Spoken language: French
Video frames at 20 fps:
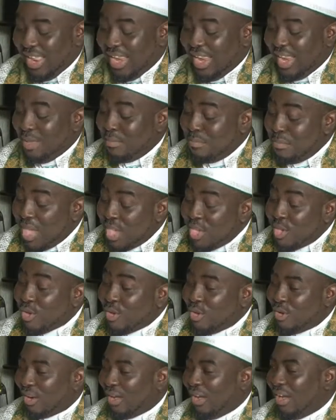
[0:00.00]
les
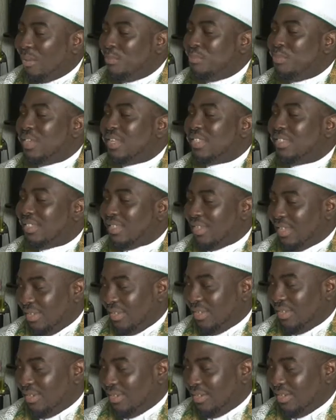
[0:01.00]
meilleurs en piété.
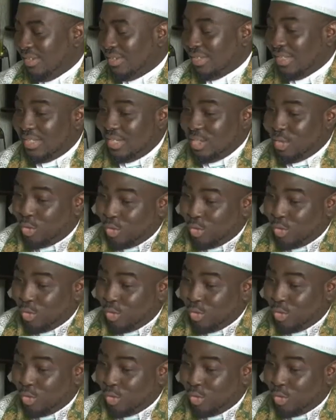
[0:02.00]
Ils étaient